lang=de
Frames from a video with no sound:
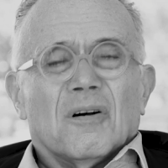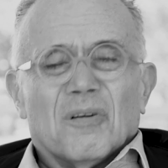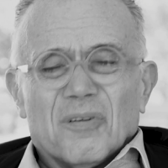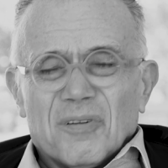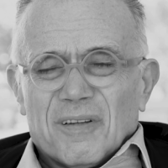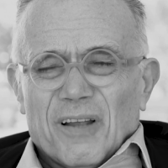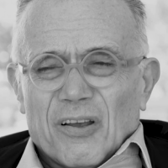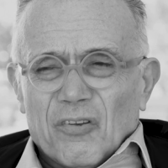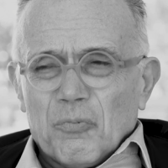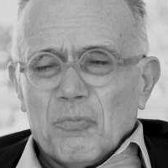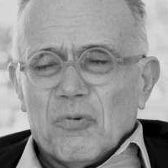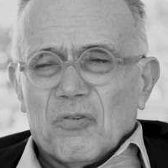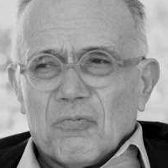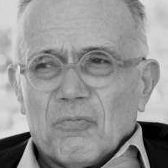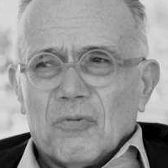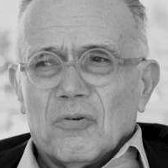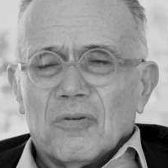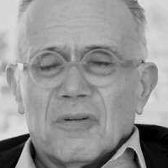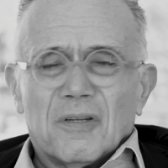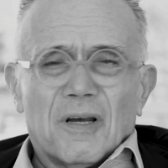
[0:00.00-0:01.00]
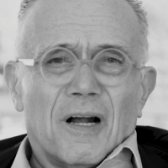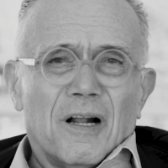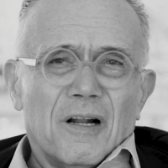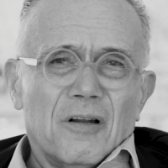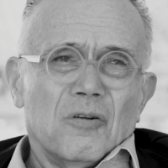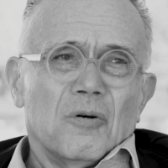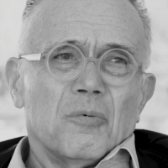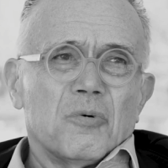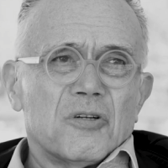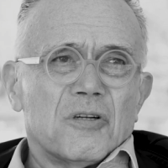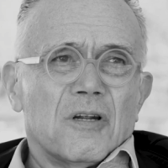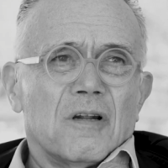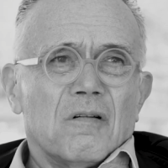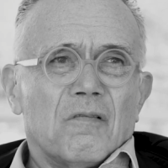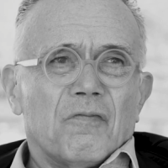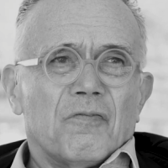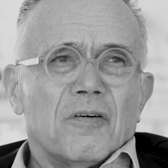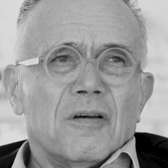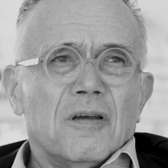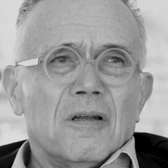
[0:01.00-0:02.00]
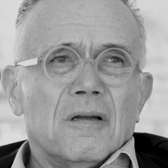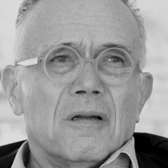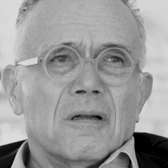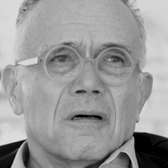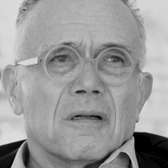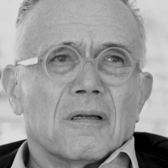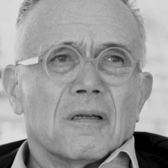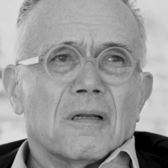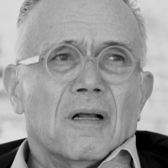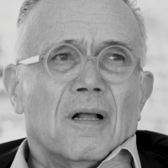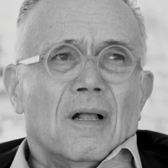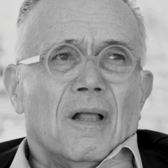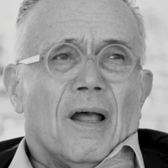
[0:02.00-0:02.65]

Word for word: Und das müssen wir unter allen Umständen verhindern.